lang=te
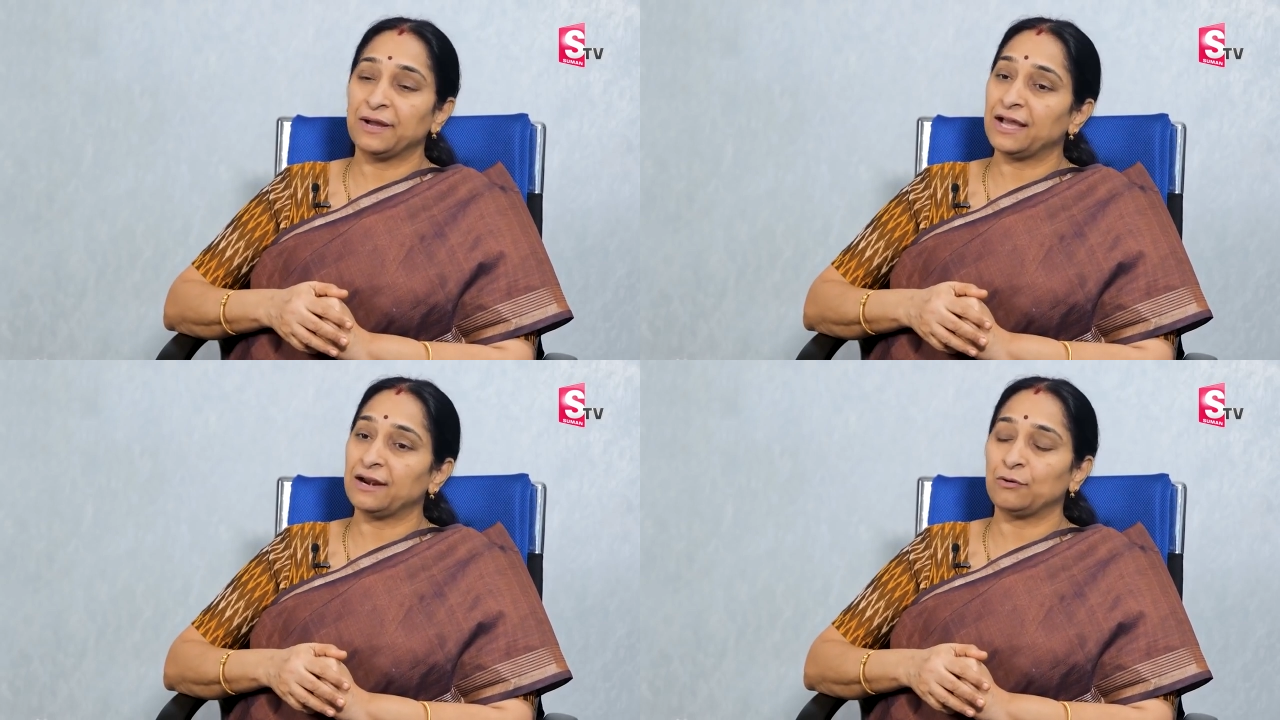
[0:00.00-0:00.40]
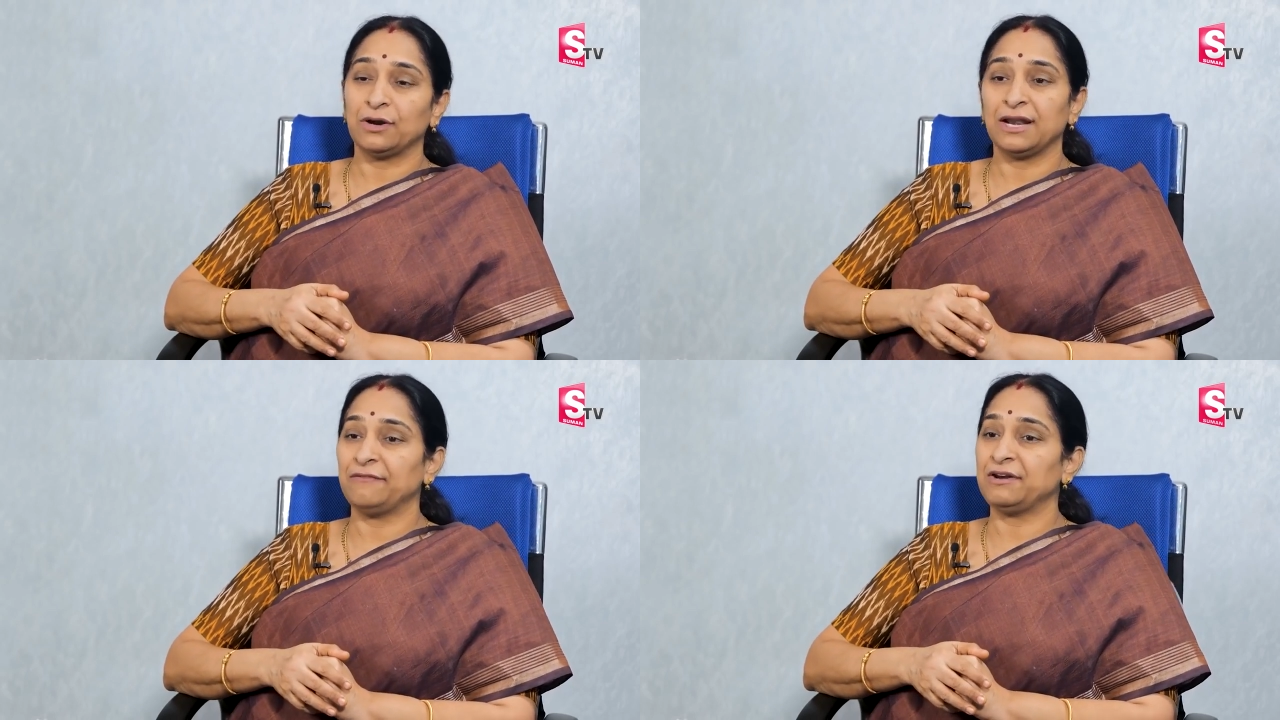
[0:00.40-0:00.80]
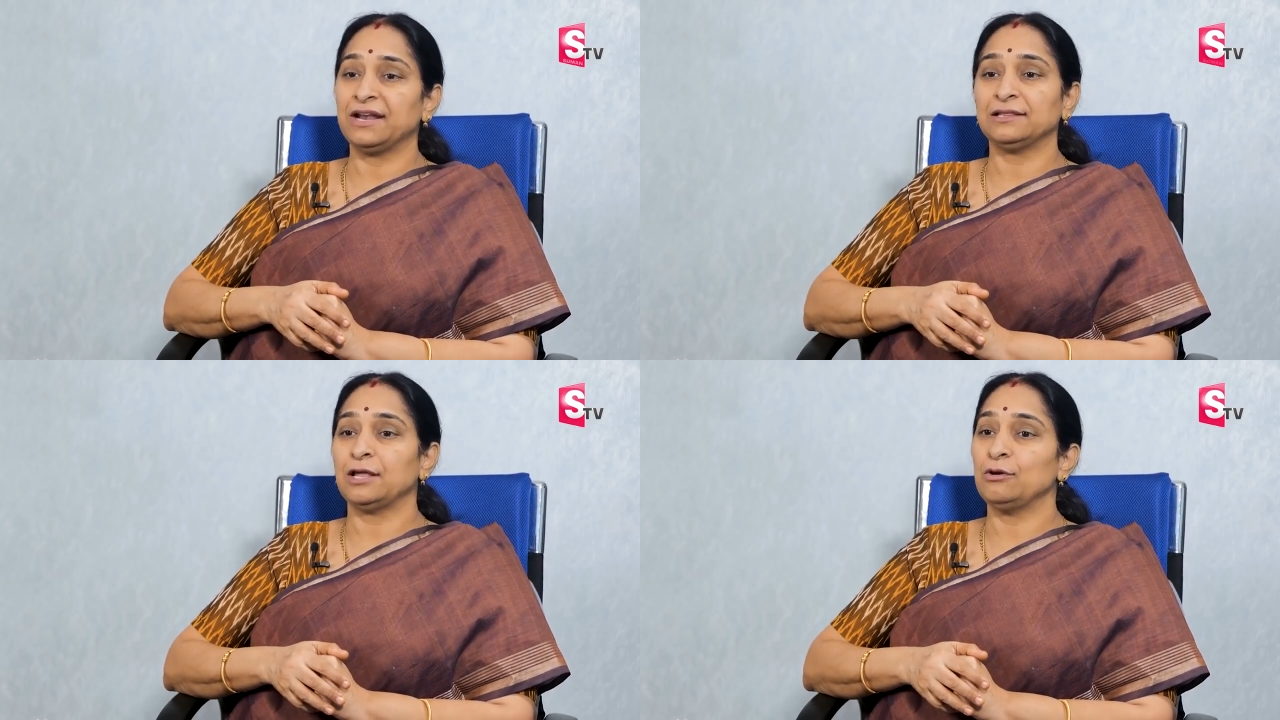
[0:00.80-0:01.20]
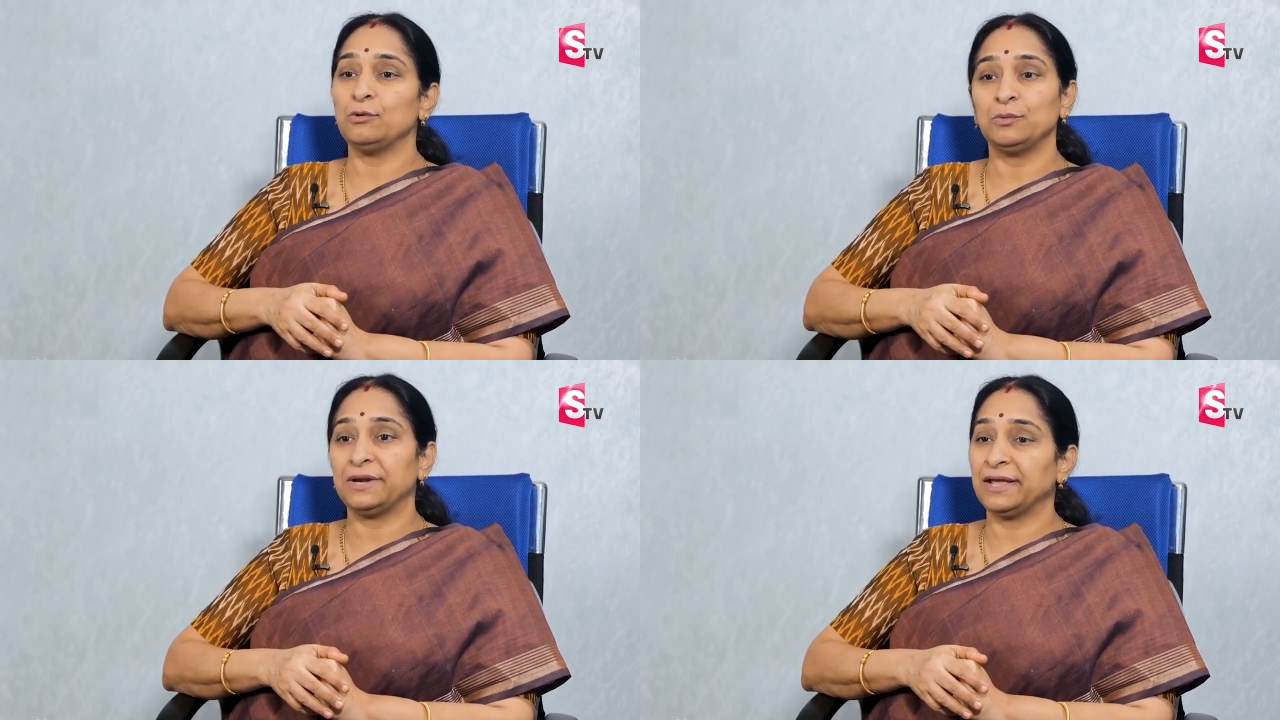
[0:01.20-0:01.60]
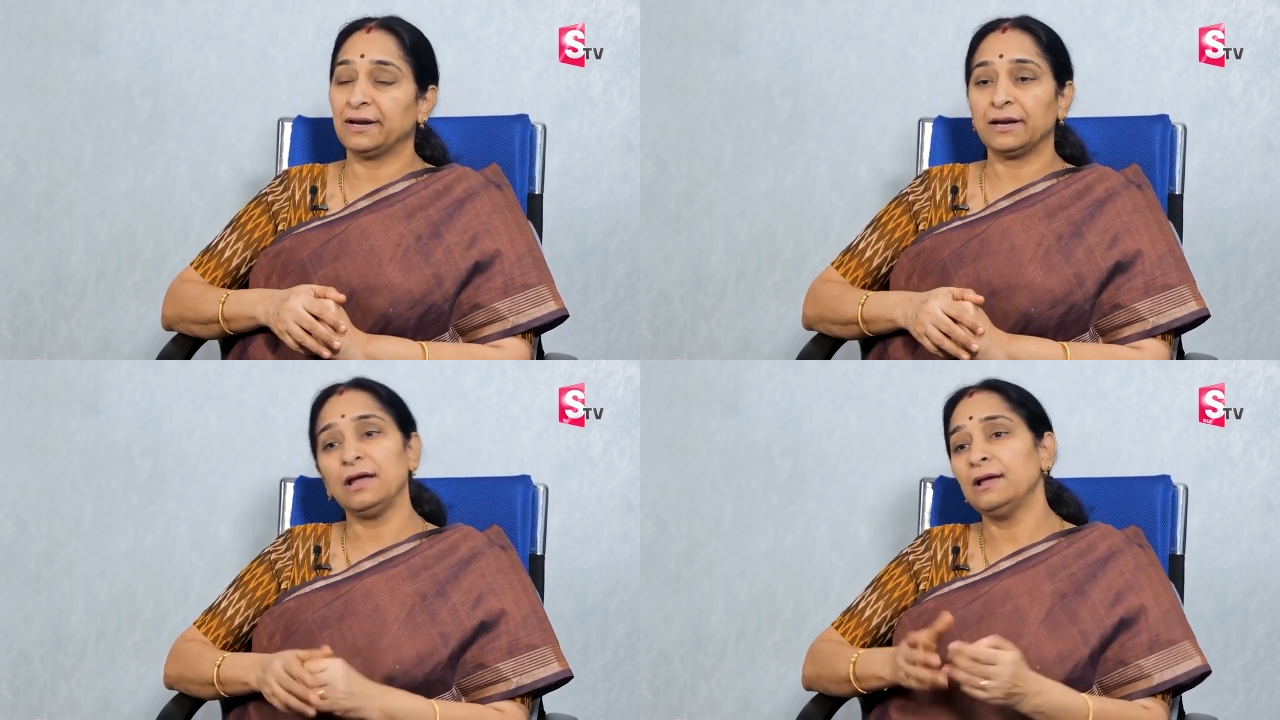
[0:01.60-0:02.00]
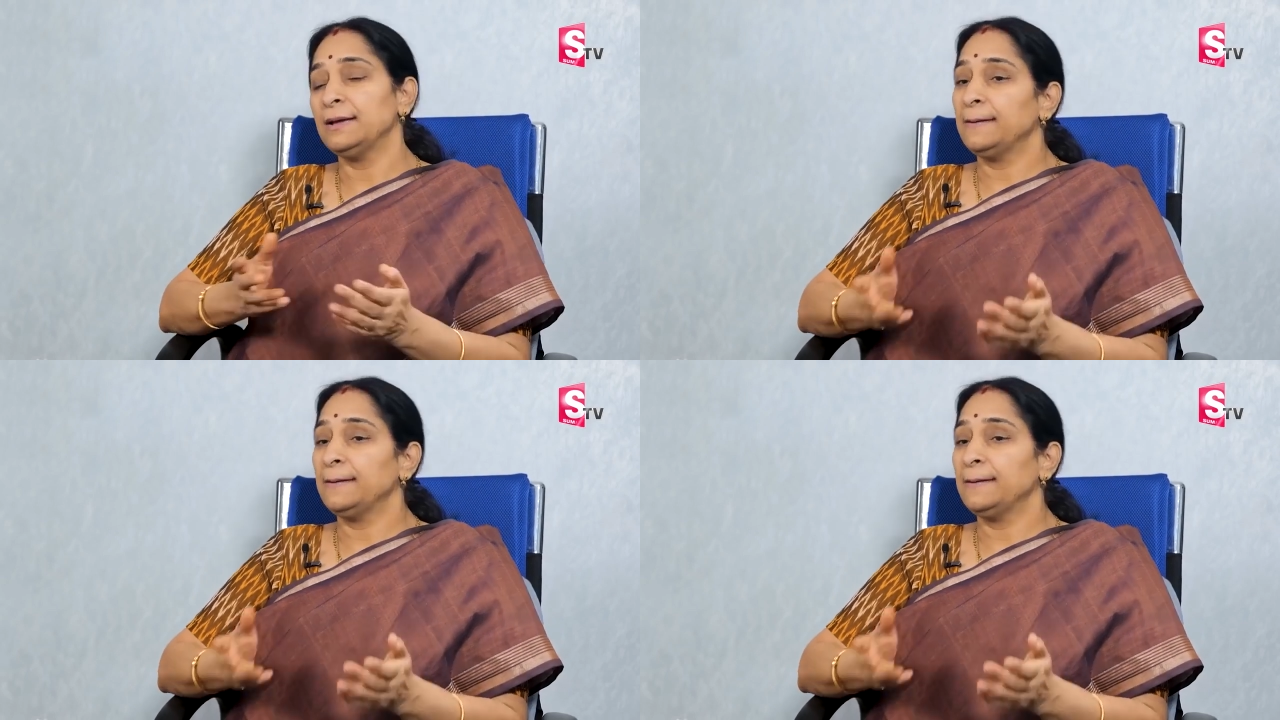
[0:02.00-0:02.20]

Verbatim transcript: బంగారు కొండలు ఎవరైనా తల్లులు ఉంటే గనక